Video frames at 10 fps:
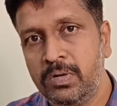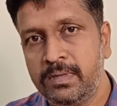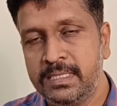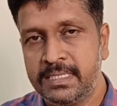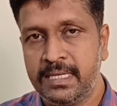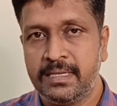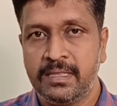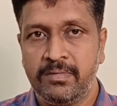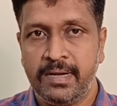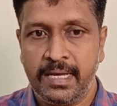கொண்டு வந்து
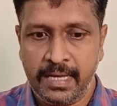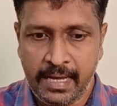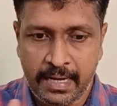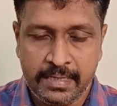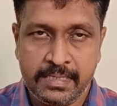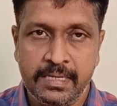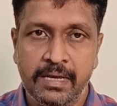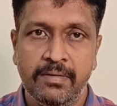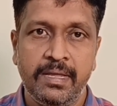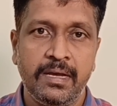சேர்த்துறத விட
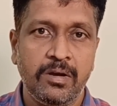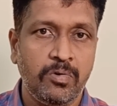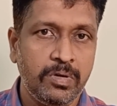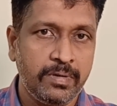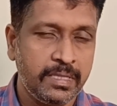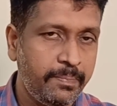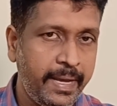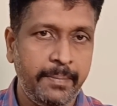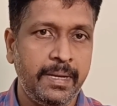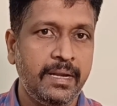அல்ஜீரியா வழியாக கொண்டு வர அந்த
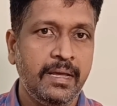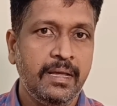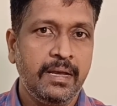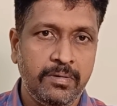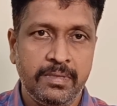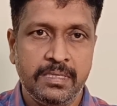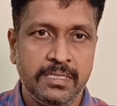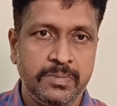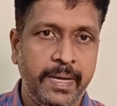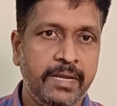பைப்லைன் பக்கம் வந்து
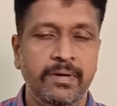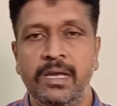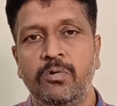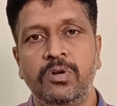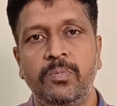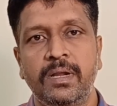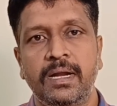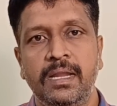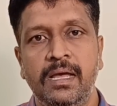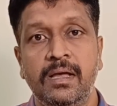ஸ்பெயின் வழியாக கொண்டு
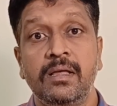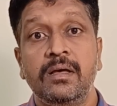போகிறாங்க இல்லையா